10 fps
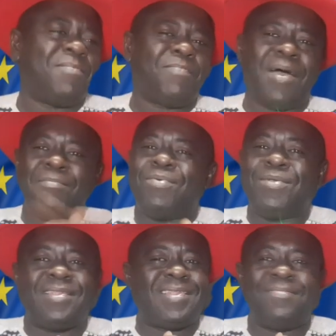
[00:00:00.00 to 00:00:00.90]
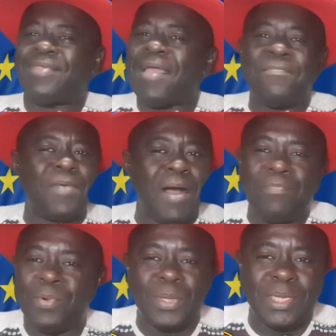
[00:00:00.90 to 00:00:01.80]
c'est pas possible, c'est
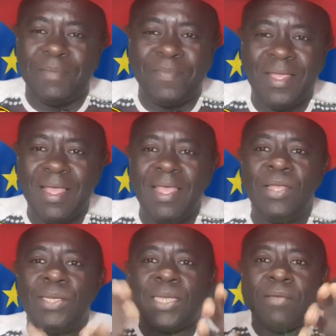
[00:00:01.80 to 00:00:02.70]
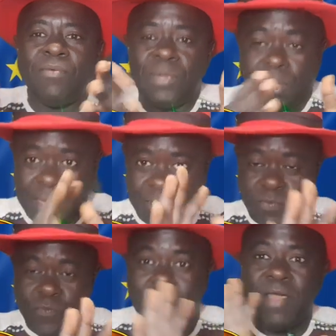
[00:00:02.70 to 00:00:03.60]
pas possible.
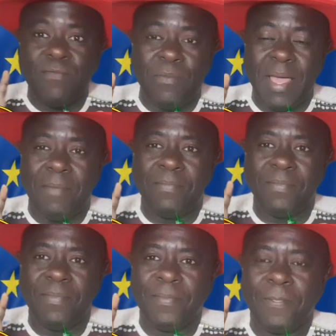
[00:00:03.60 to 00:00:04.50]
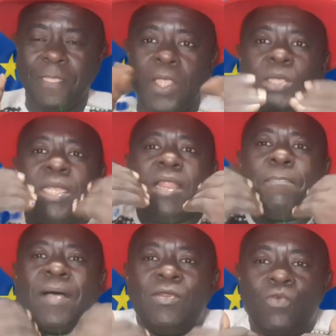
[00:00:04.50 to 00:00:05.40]
vous voyez vous-même, ce
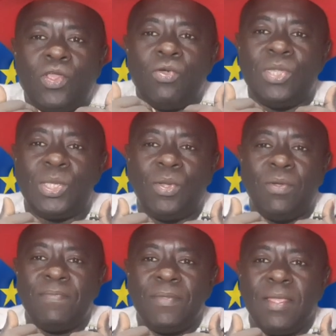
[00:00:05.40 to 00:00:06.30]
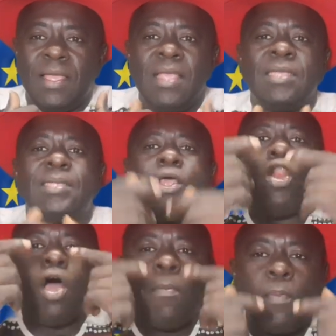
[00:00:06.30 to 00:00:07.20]
n'est pas nous qui le disons,
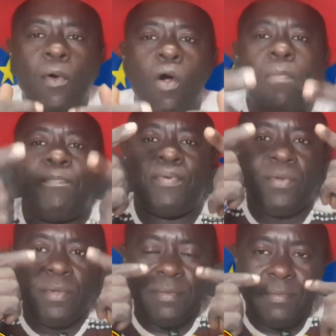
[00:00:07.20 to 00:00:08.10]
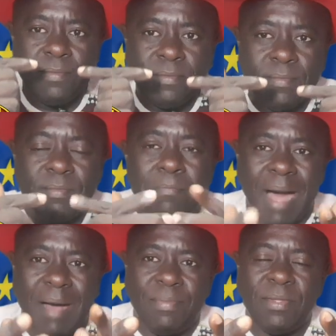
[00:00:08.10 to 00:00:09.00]
c'est leurs propres
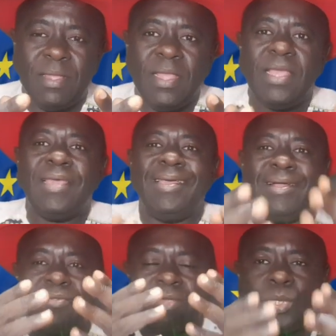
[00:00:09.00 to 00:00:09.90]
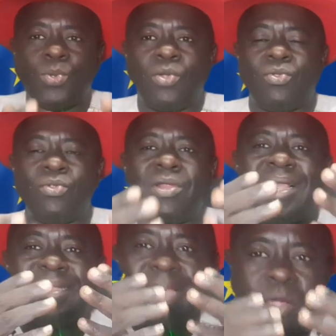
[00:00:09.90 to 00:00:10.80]
membres qui, qui sont en train de
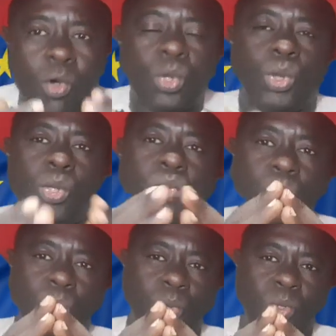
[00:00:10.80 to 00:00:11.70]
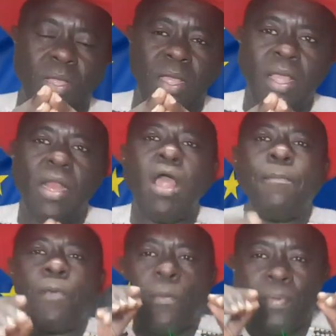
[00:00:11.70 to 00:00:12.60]
les déconstruire aujourd'hui.
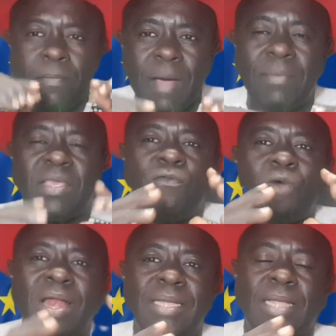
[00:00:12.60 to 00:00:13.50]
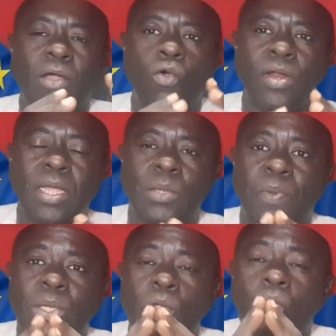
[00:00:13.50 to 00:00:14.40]
Leurs propres membres qui voient les
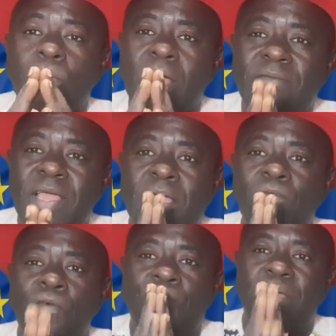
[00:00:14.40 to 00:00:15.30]
incohérences. Parce que le travail que vous